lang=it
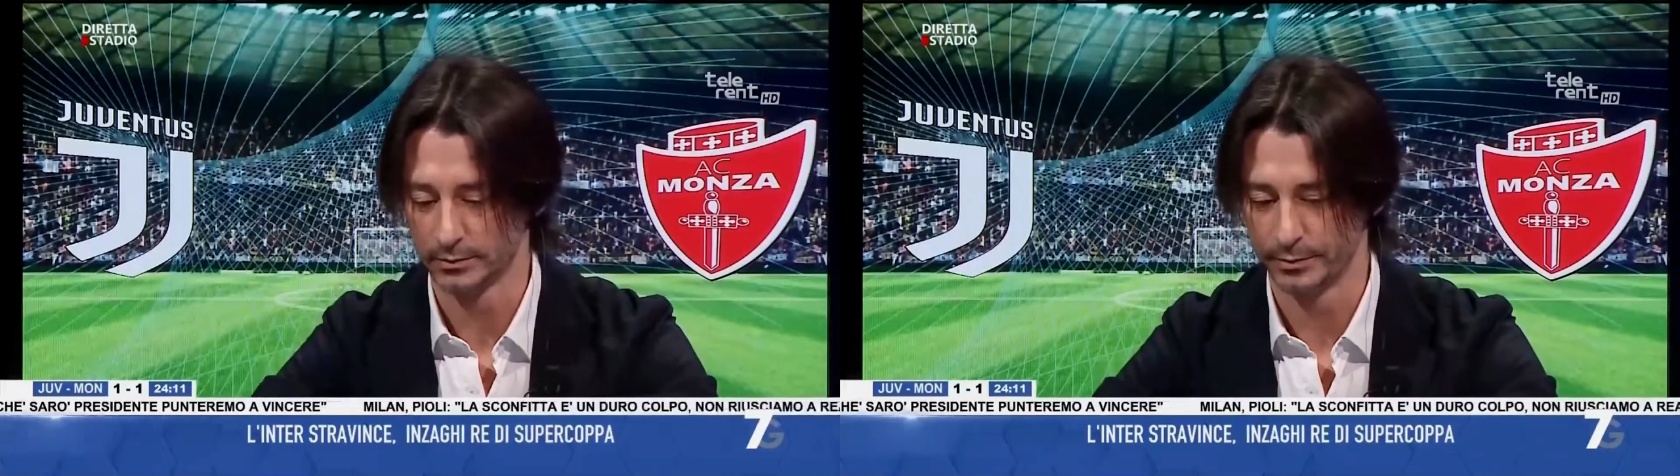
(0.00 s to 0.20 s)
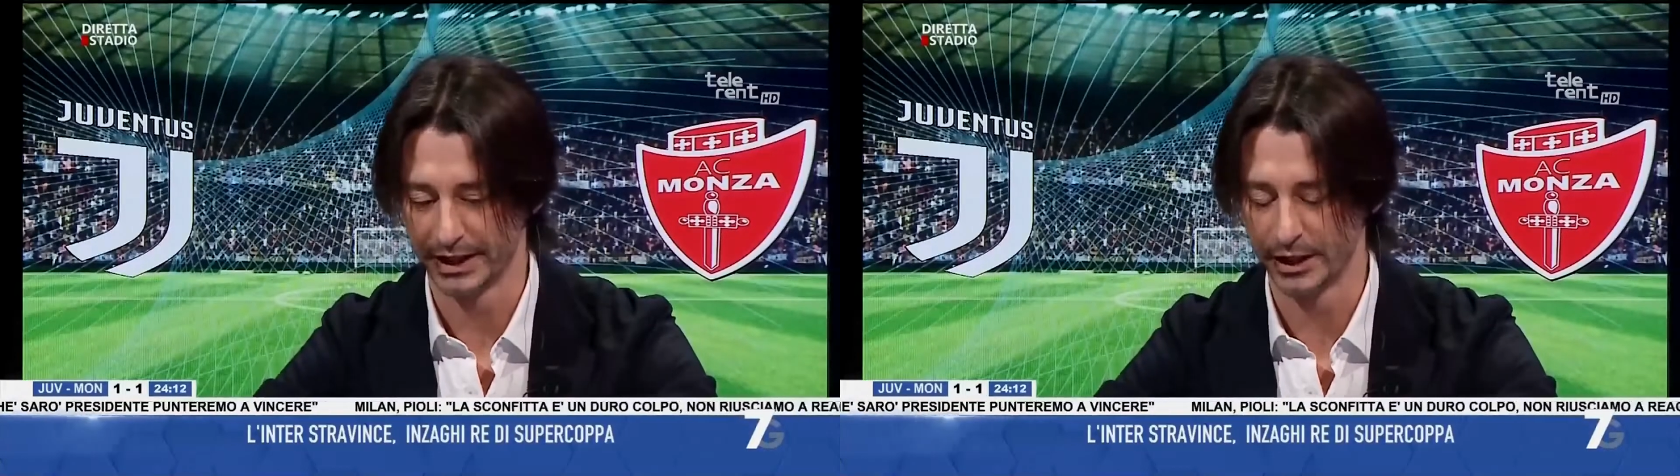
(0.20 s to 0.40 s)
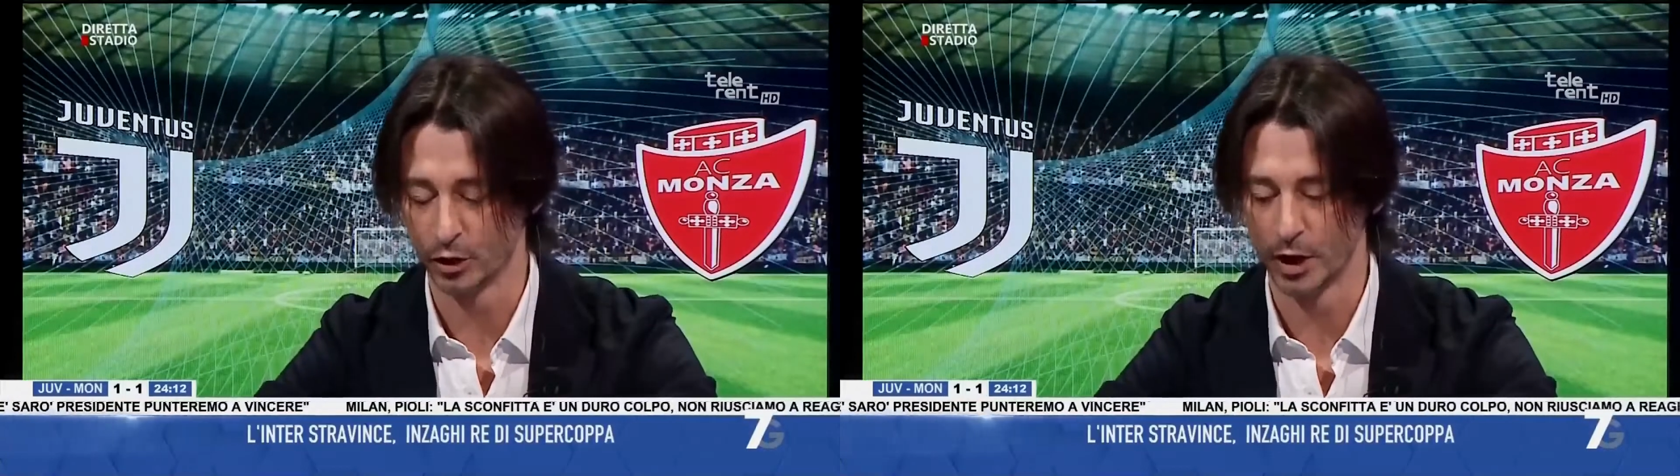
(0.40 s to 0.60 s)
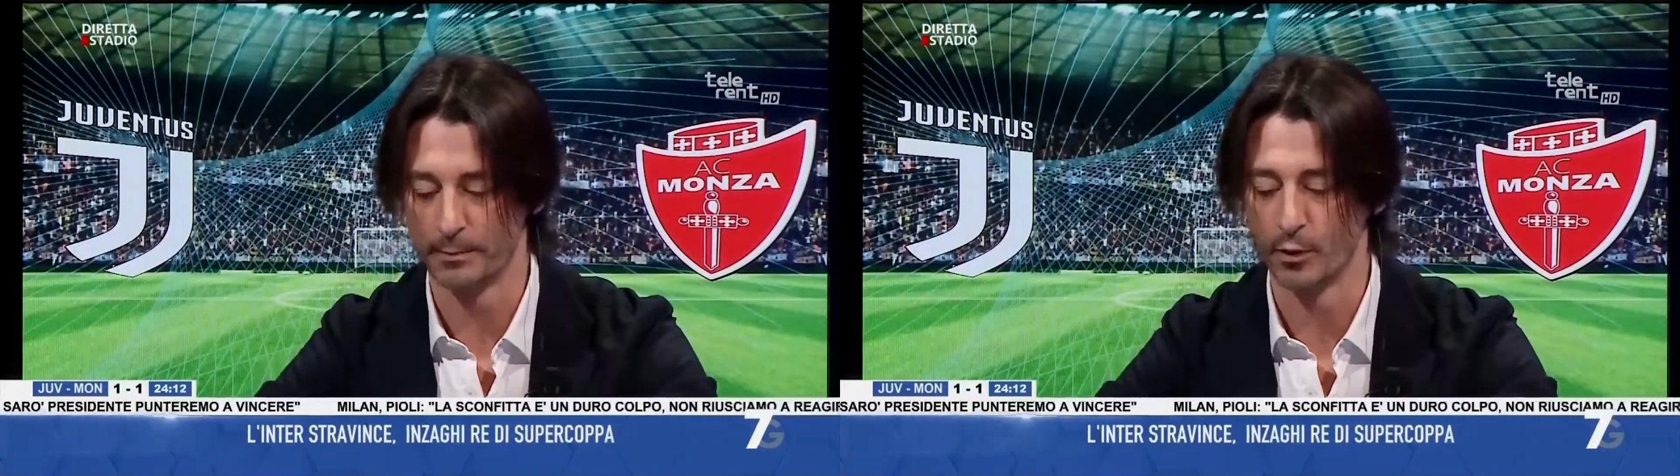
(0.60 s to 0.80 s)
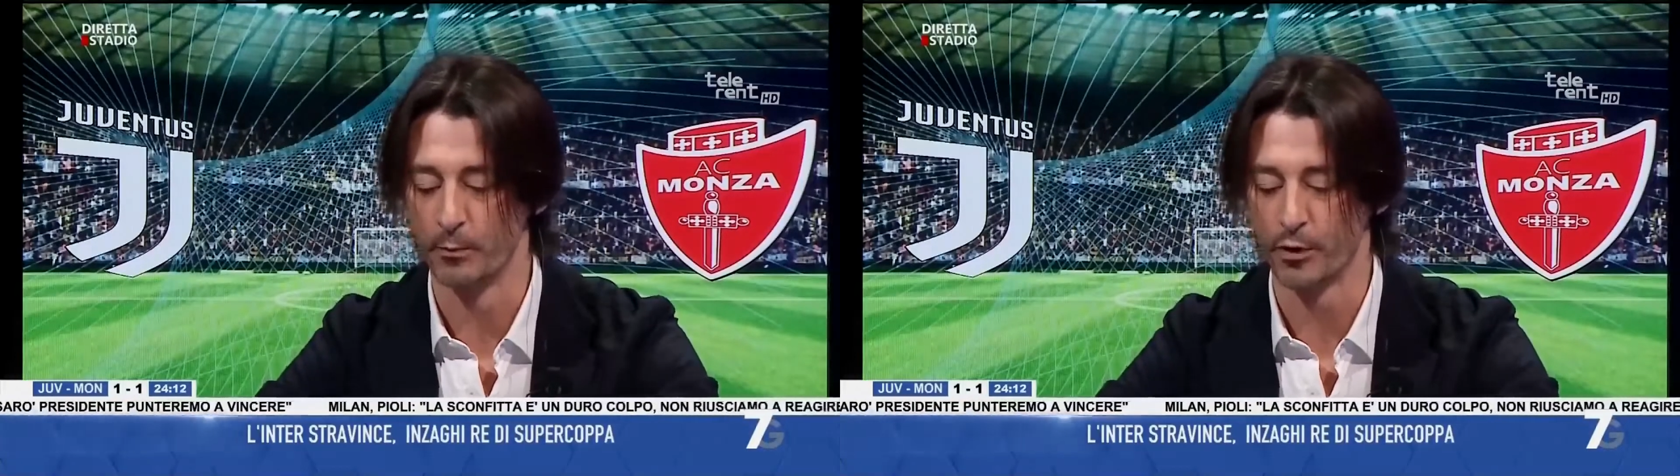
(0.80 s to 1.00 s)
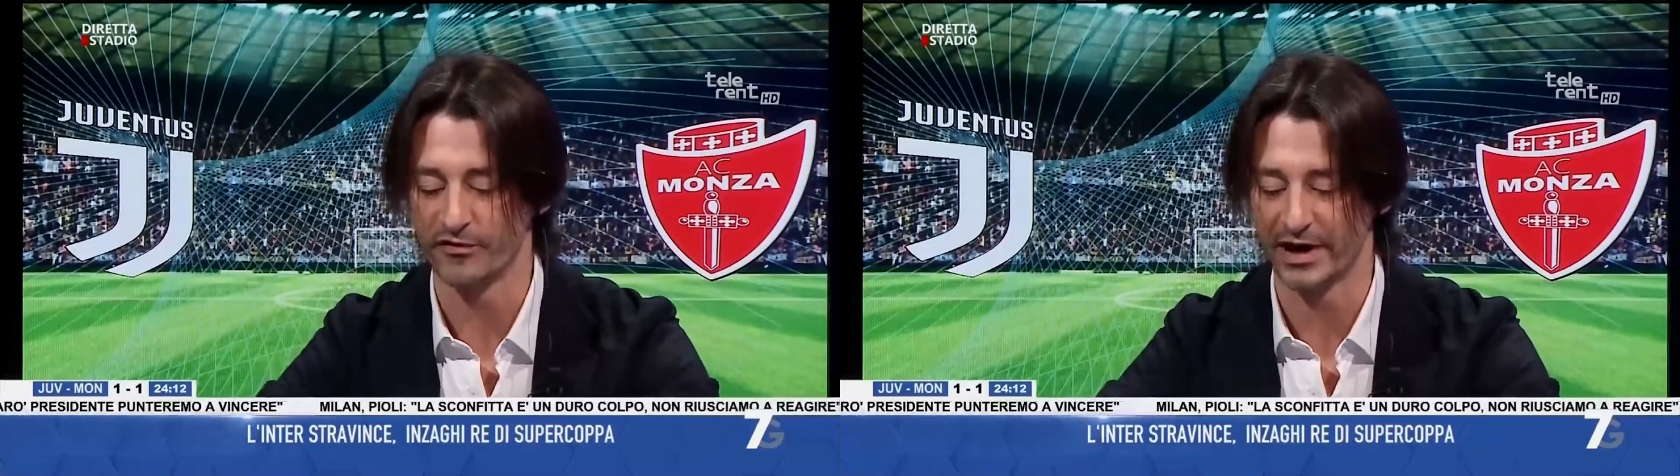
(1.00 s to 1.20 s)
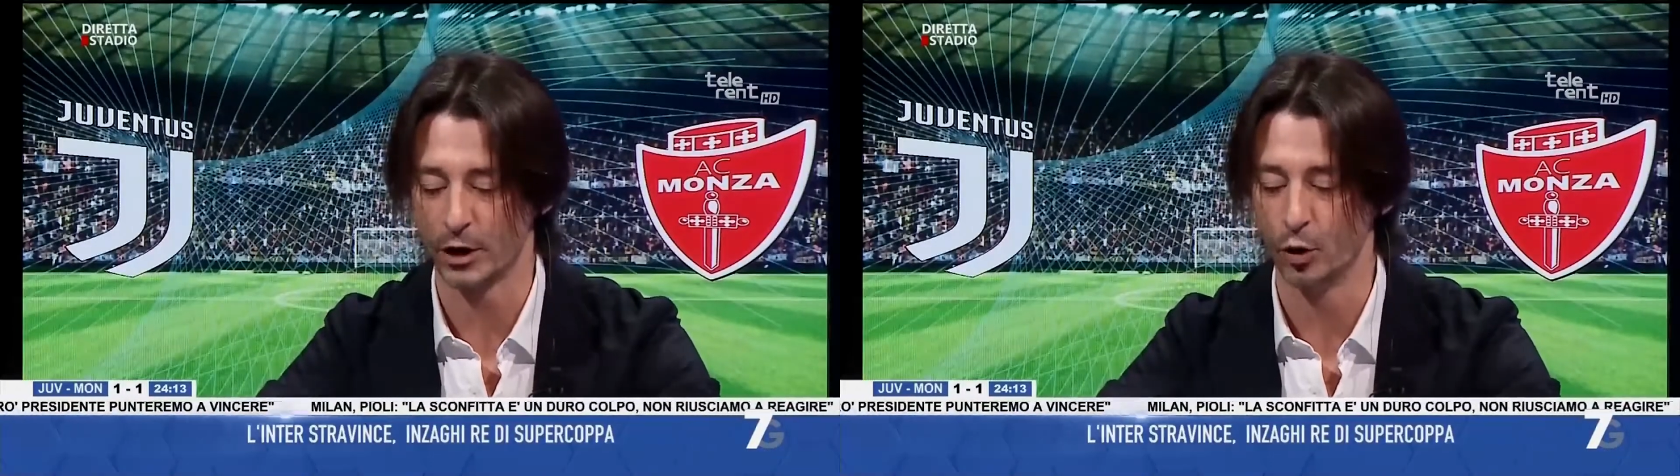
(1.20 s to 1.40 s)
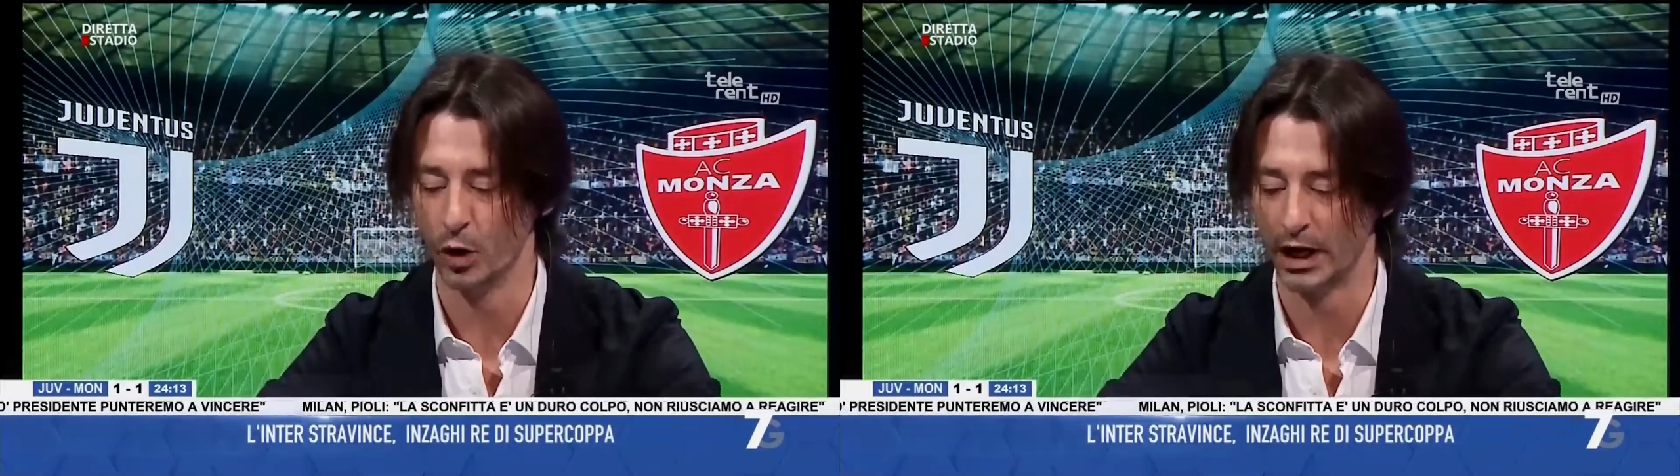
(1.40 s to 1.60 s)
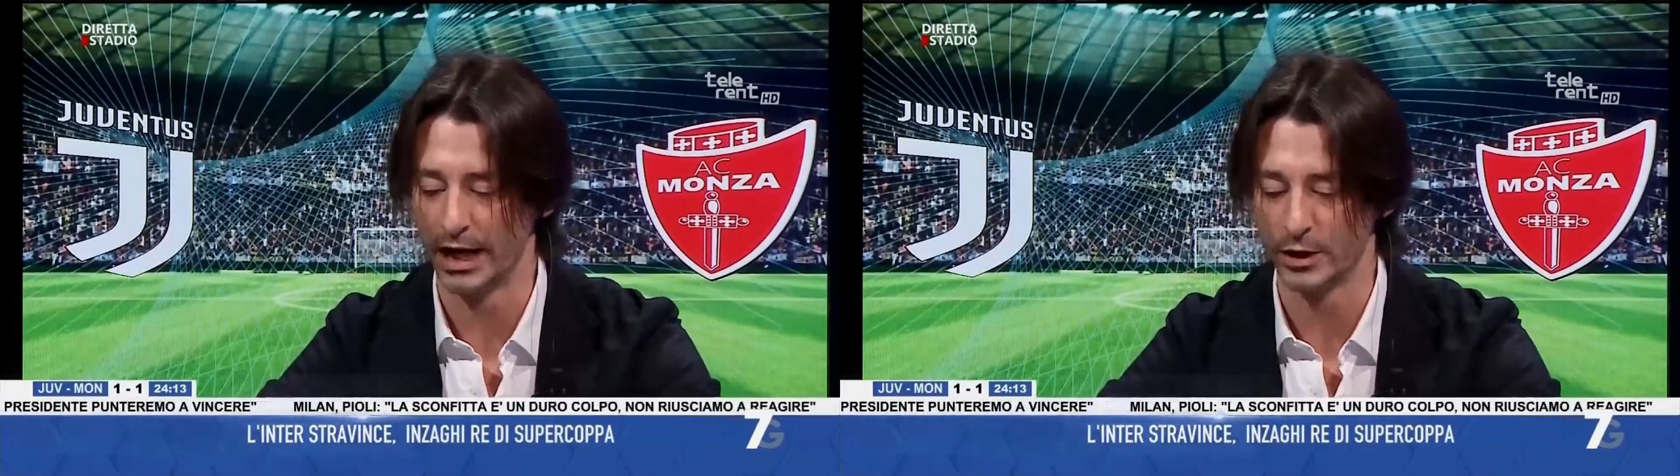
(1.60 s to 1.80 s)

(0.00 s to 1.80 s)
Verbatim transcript: Perin non, non, può fare nulla,